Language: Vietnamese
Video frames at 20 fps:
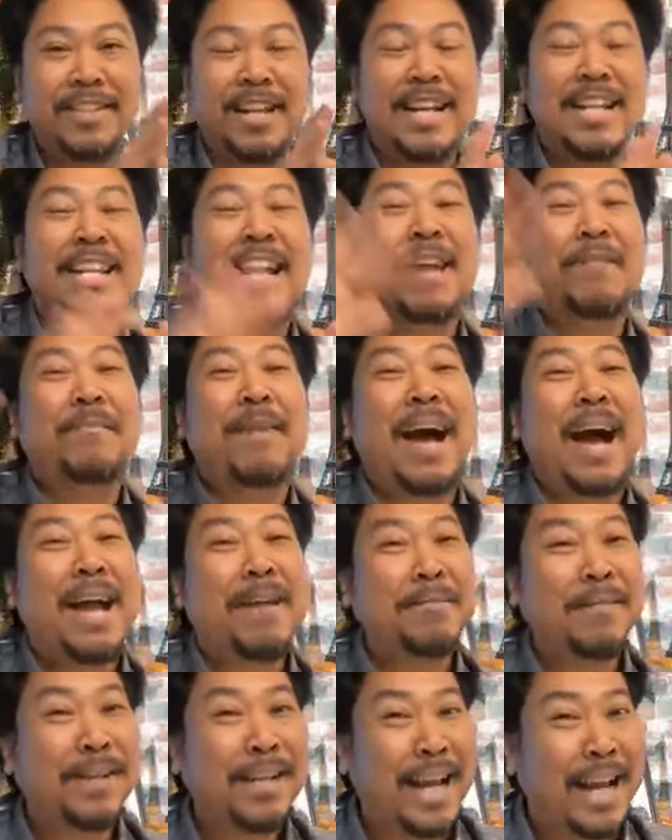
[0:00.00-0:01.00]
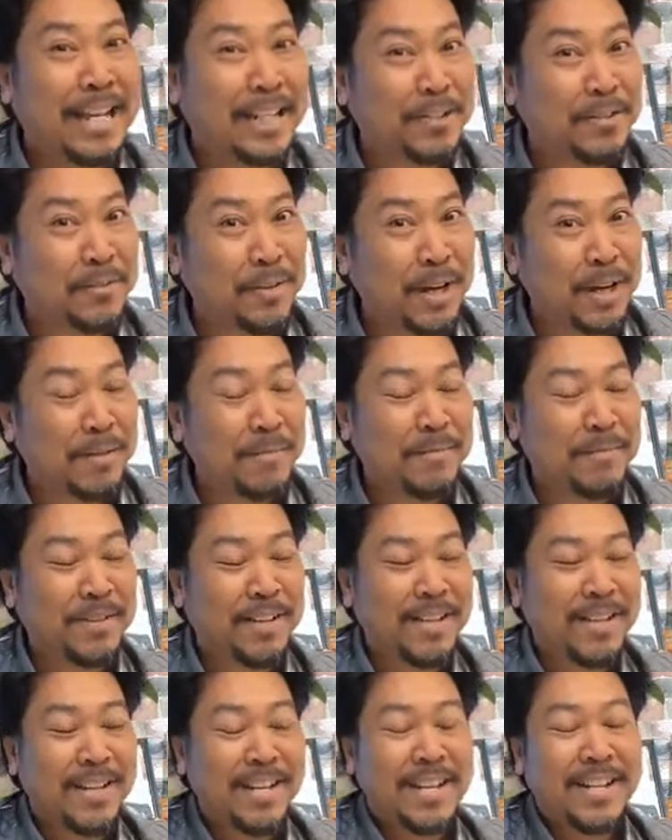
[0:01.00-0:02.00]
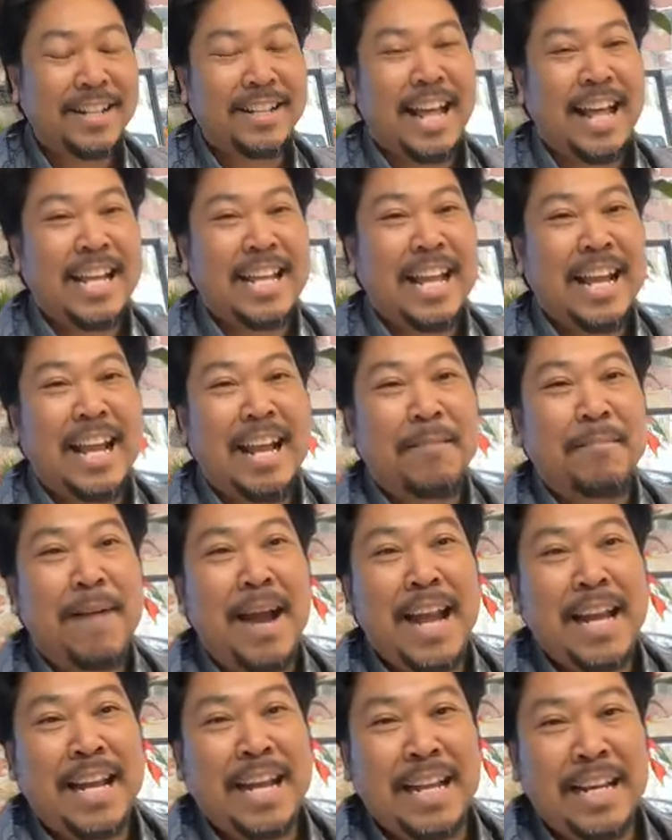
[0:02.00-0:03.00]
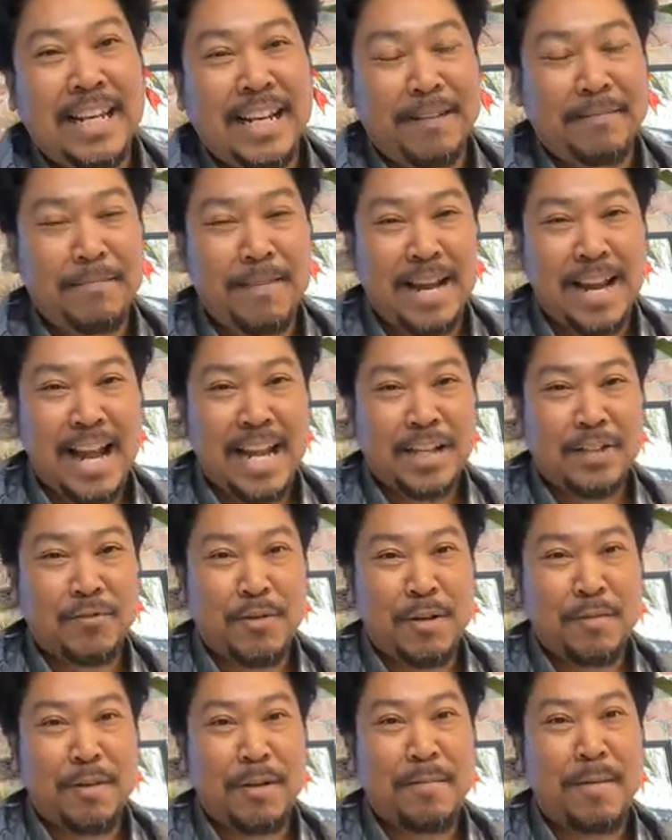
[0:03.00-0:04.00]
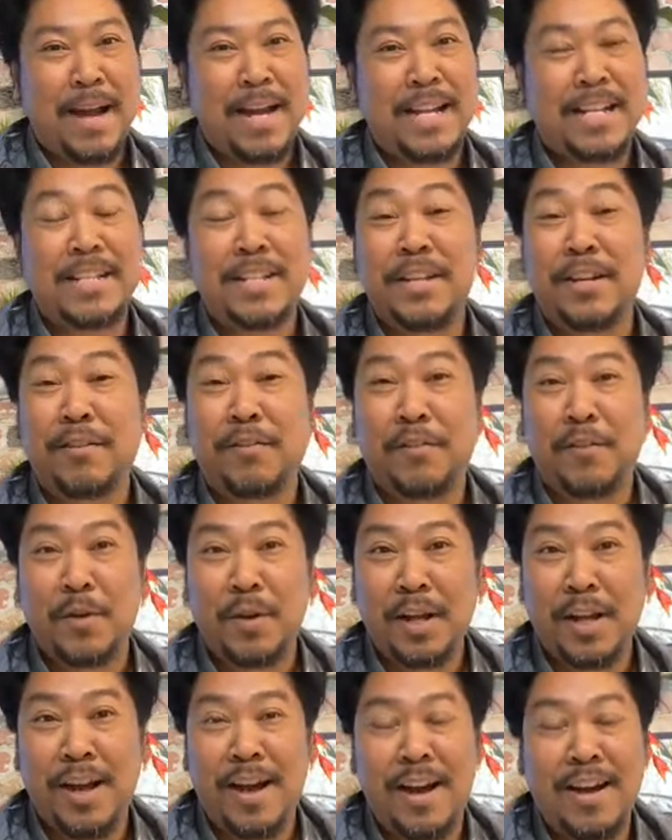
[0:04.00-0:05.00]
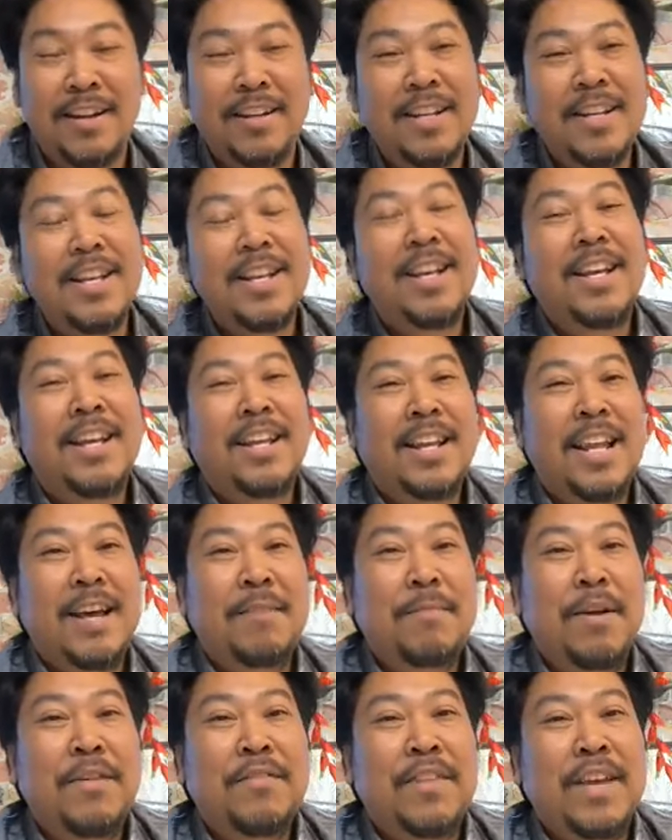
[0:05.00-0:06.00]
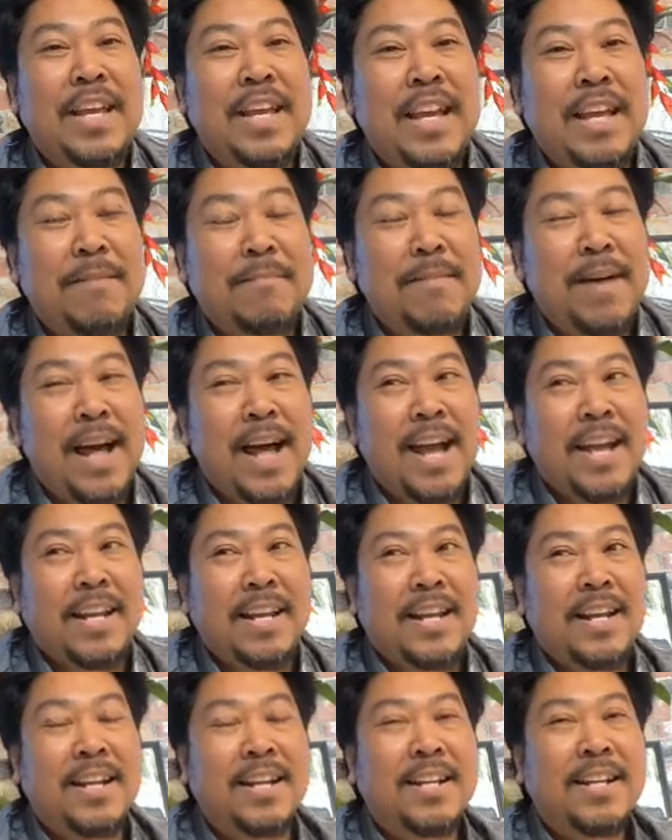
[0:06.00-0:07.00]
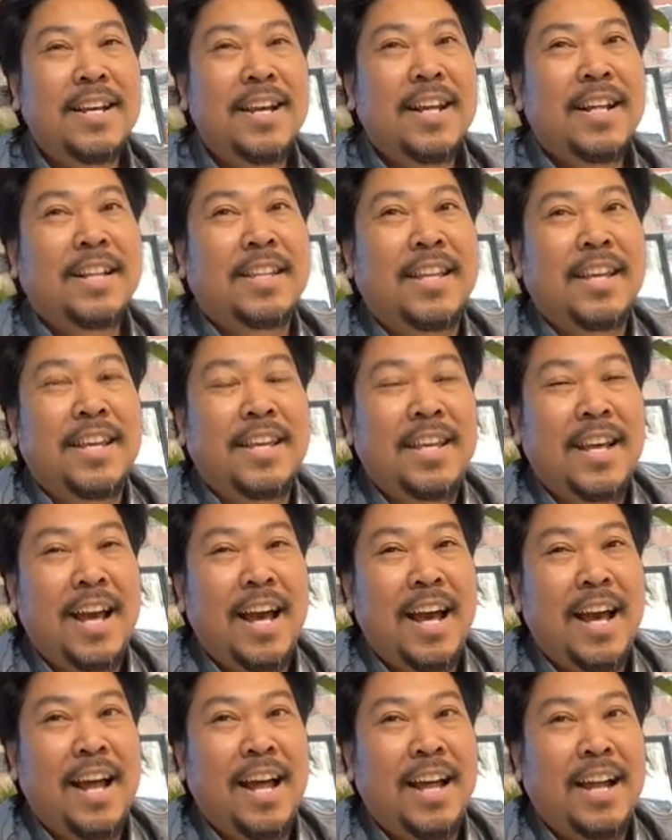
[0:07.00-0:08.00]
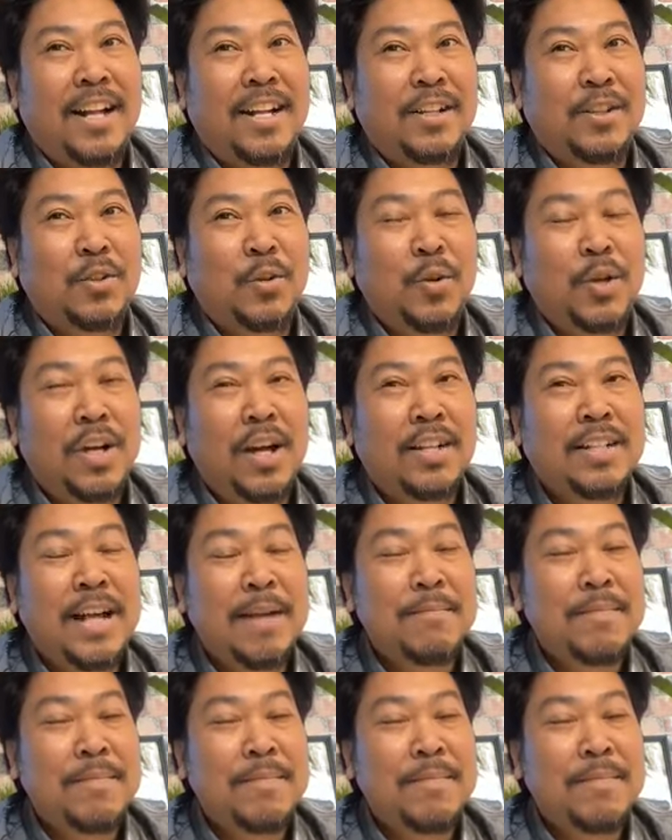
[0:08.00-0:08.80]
định ngày mai mới livestream. Tại vì ngày mai cái lịch mà livestream ngày mai nó sẽ được vui hơn, là bởi vì ngày mai đó thì à, tôi có